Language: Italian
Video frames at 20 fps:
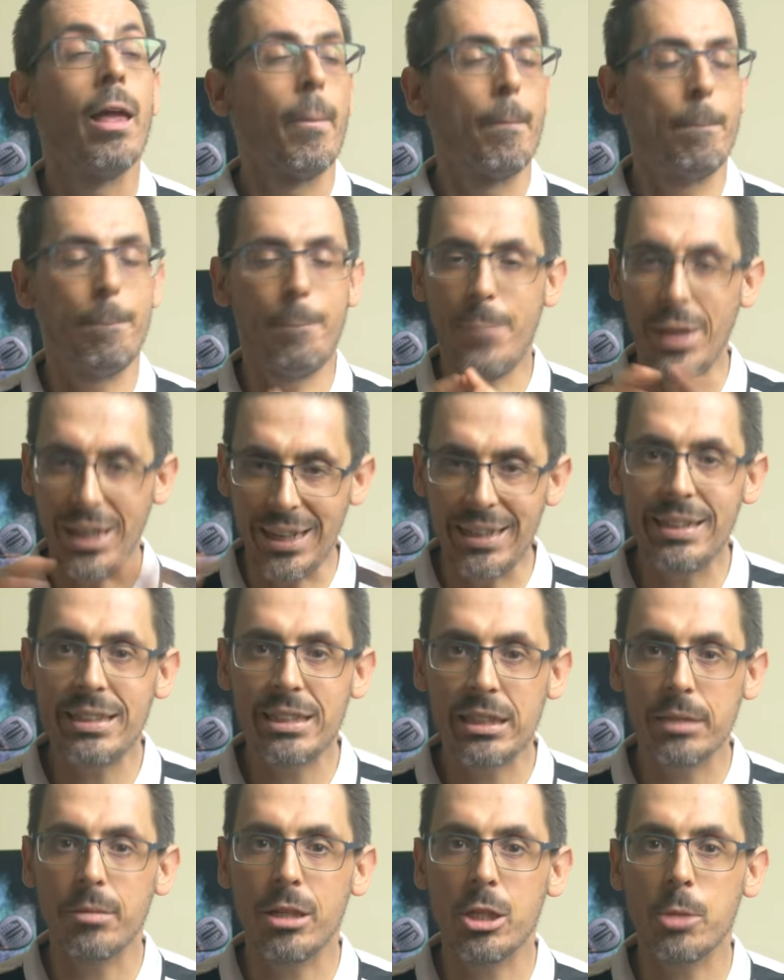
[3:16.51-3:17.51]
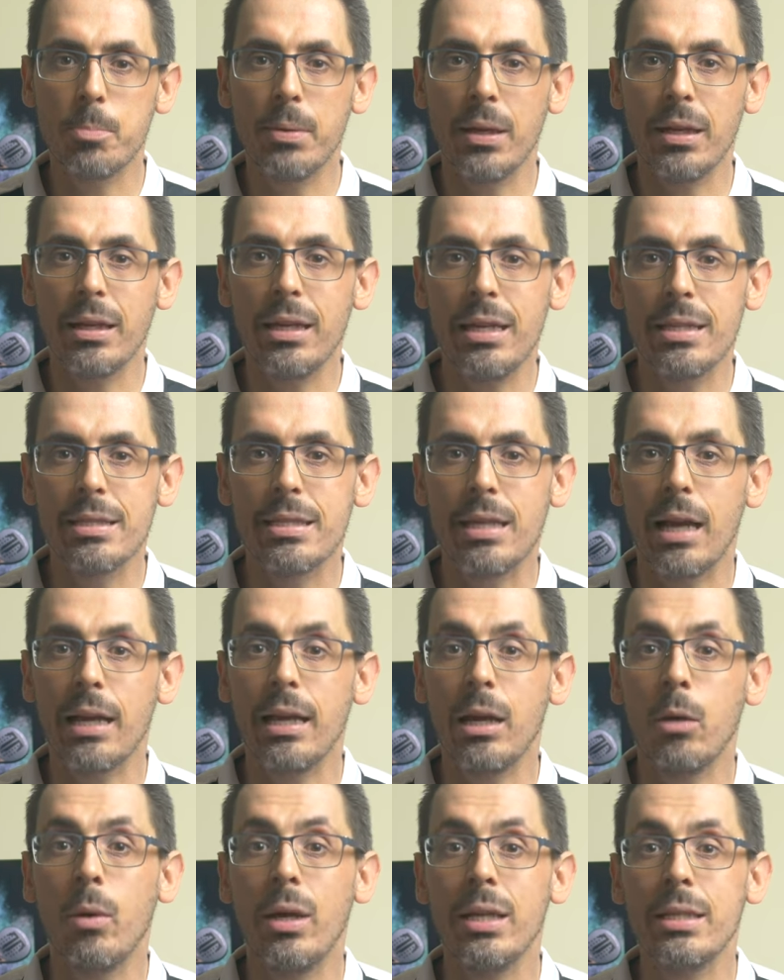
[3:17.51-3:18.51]
Bellissima esperienza
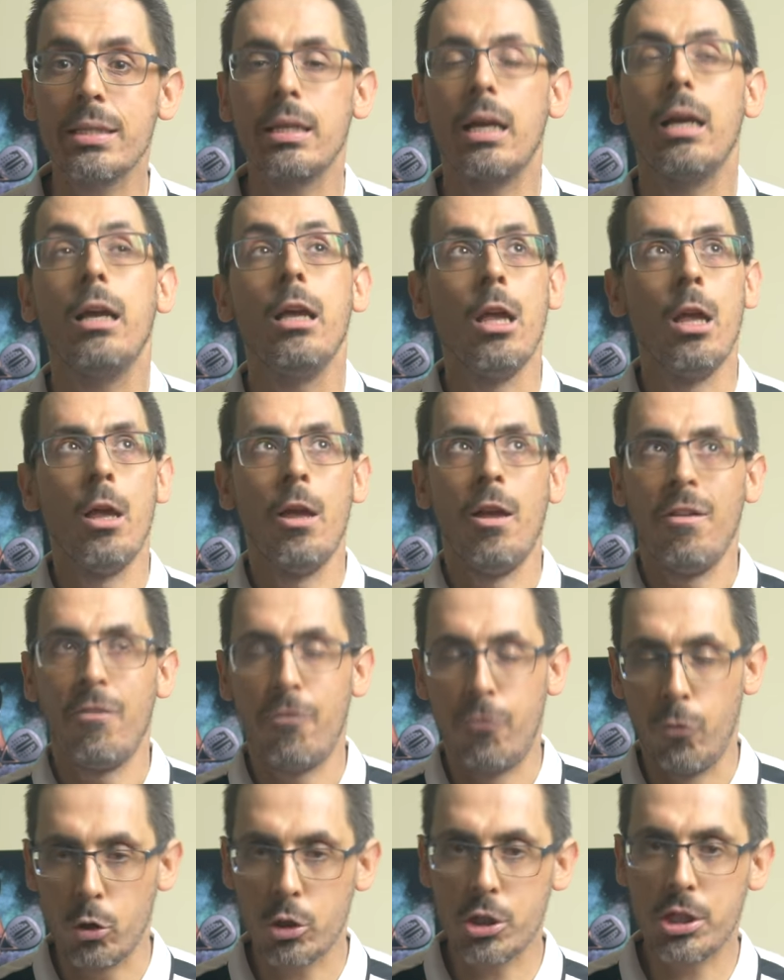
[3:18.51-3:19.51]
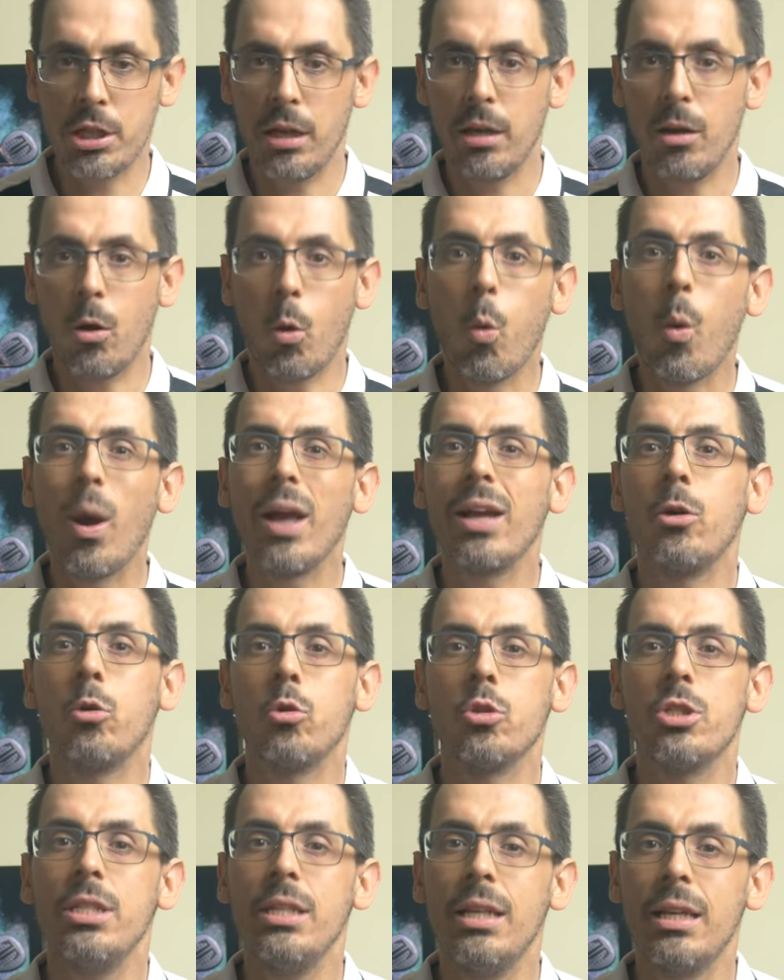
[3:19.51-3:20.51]
anche questa, Forse
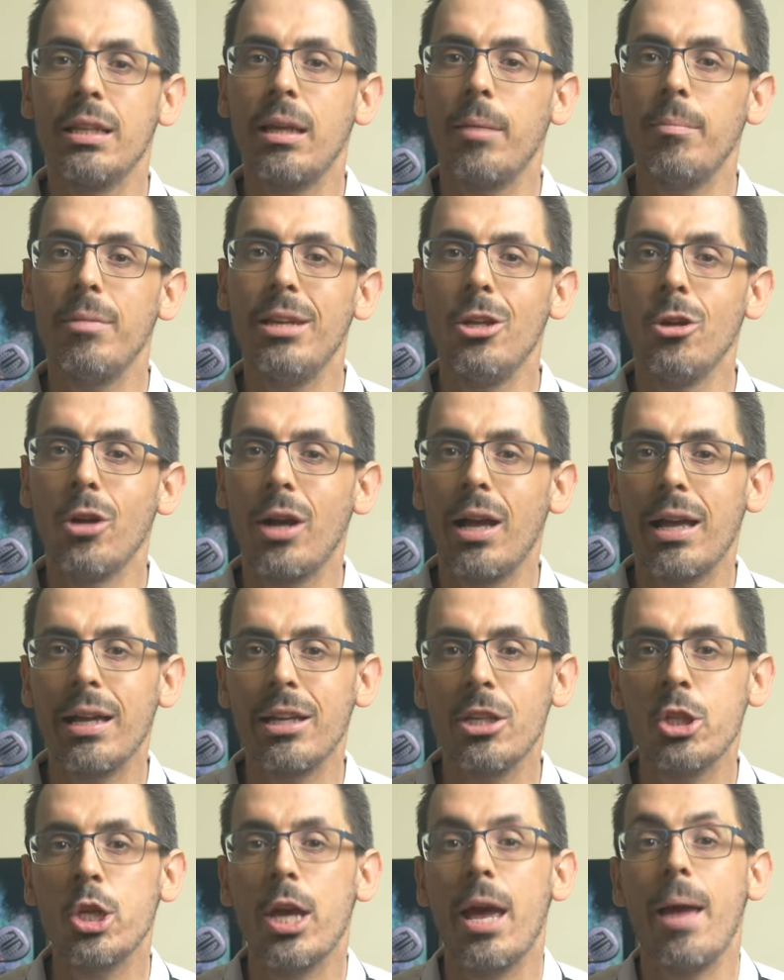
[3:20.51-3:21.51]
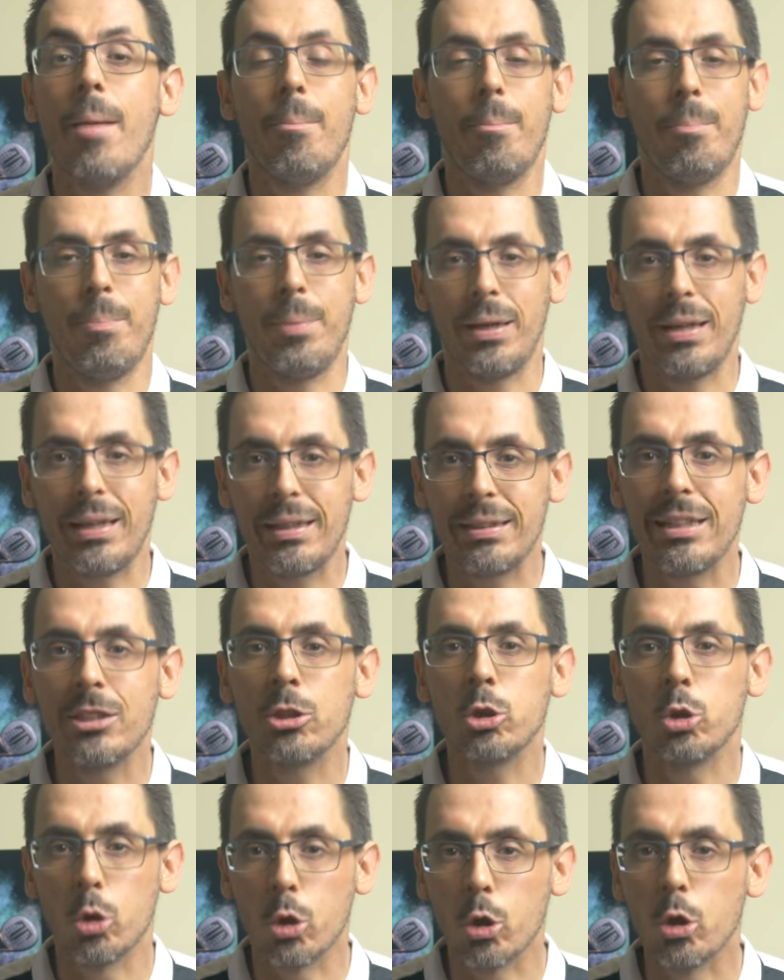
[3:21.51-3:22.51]
qualcosina da migliorare c'è perché da
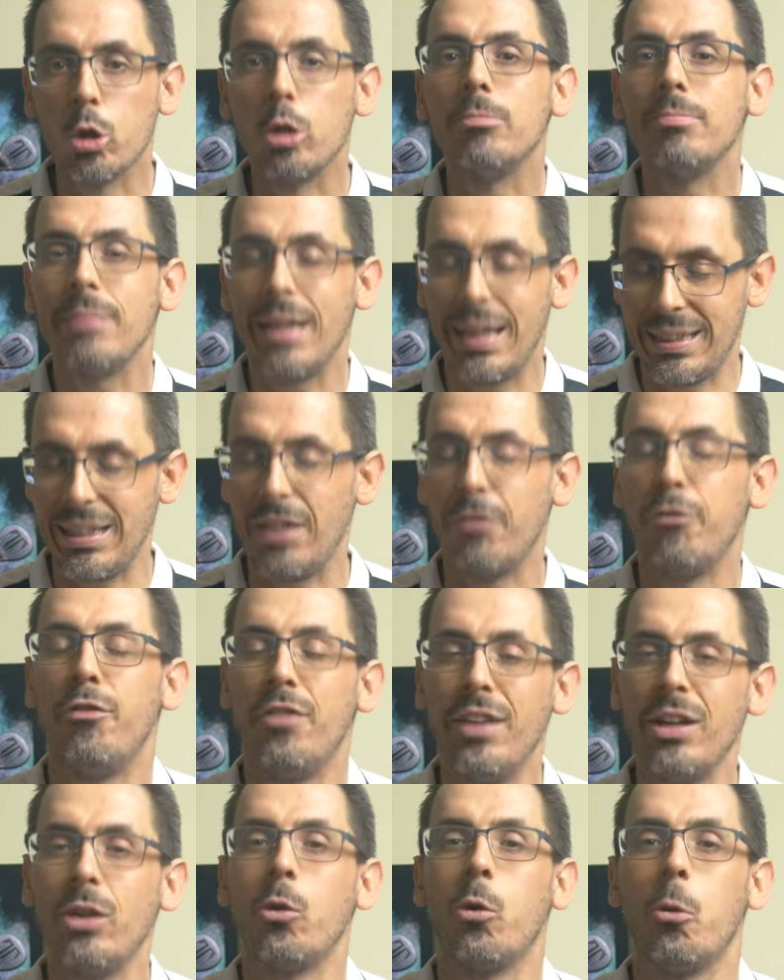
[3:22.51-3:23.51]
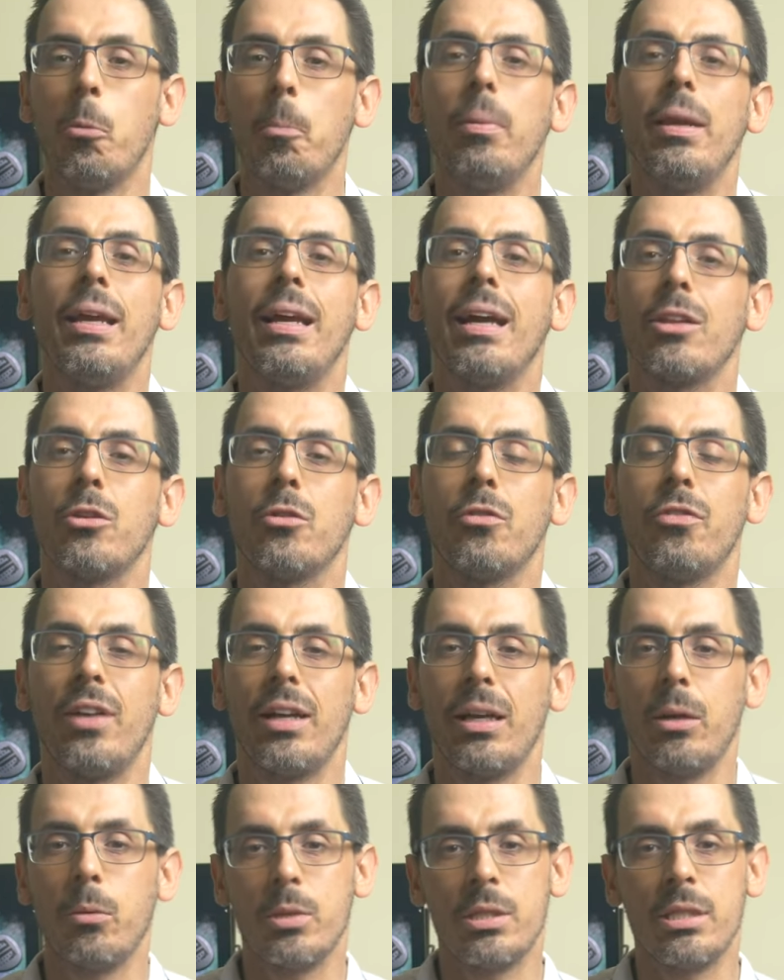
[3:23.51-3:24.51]
solo è davvero complicato
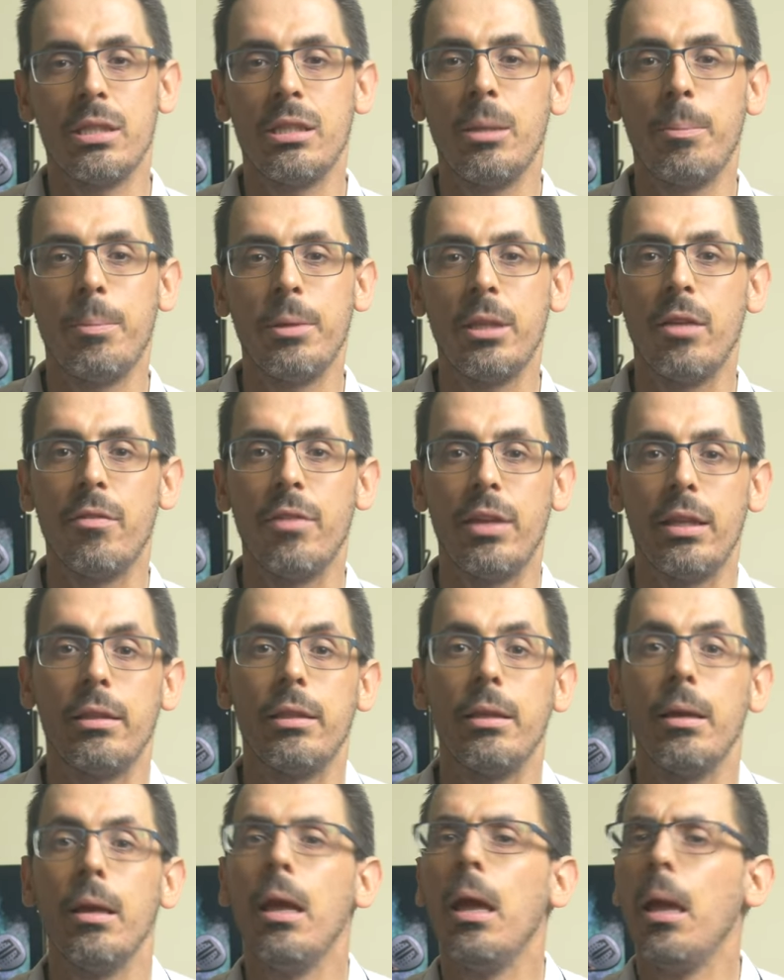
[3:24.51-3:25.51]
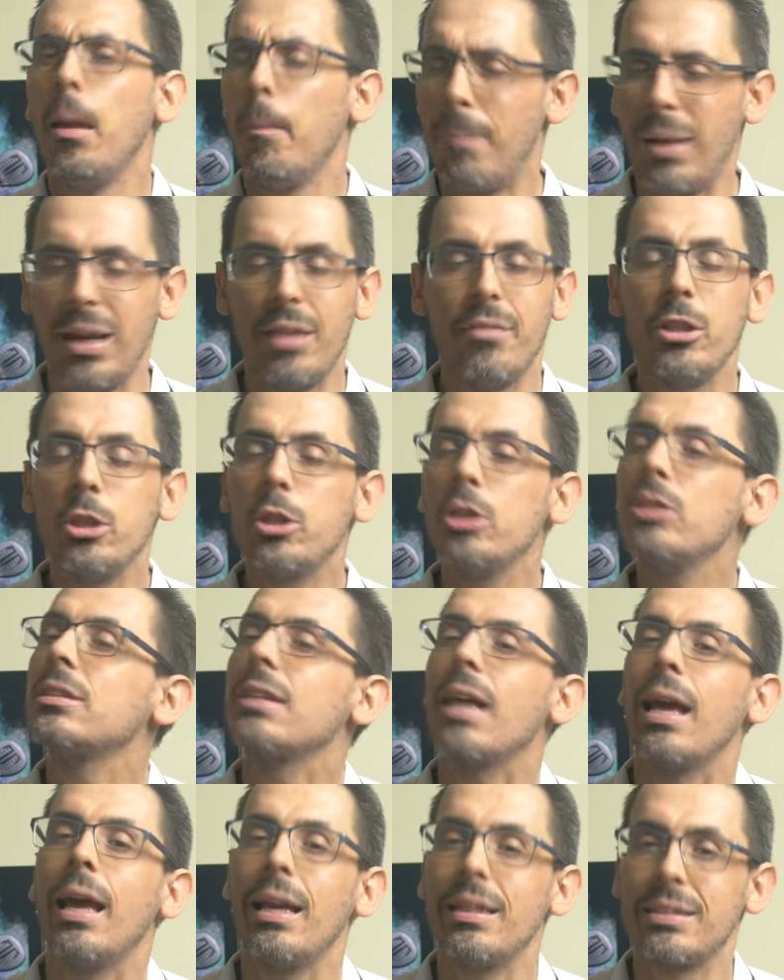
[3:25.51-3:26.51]
fare questi tipi di eventi, ma l'evento in
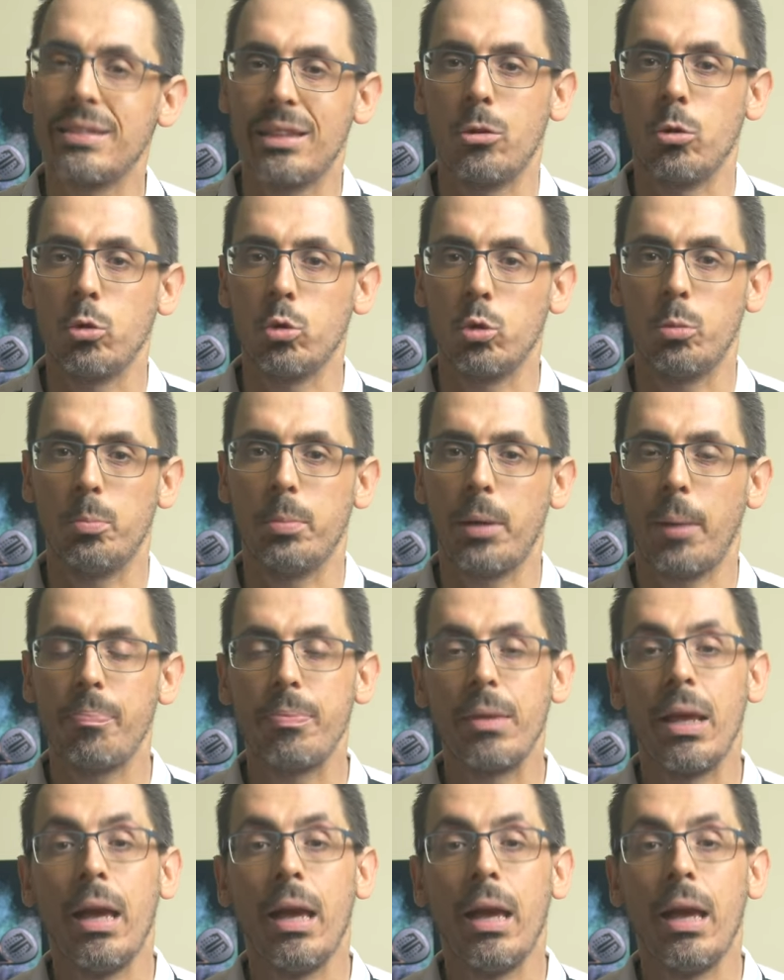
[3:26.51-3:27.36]
sé è stato super.